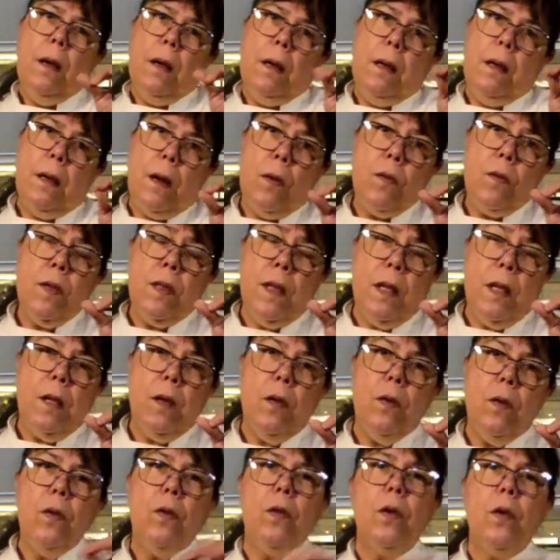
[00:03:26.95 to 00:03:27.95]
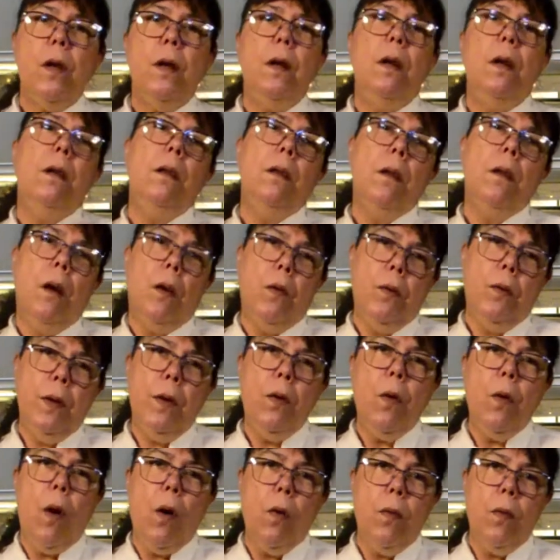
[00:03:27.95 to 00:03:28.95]
grãozinhos e não
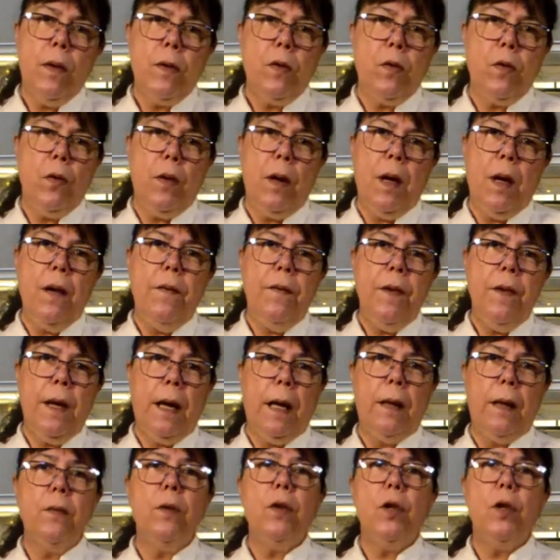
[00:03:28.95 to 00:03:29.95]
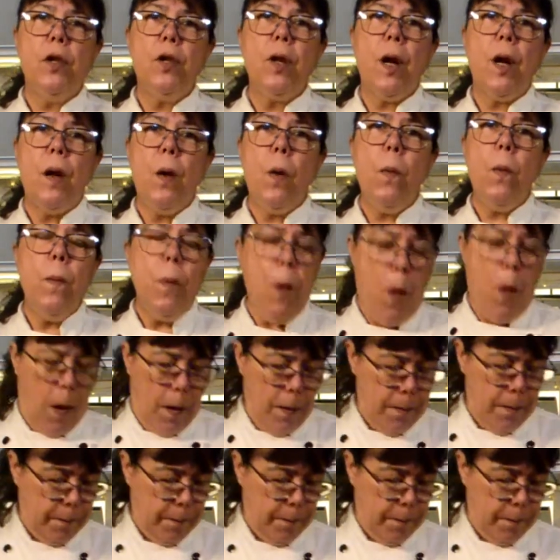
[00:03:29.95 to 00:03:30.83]
igual o açúcar refinado que já é um pó.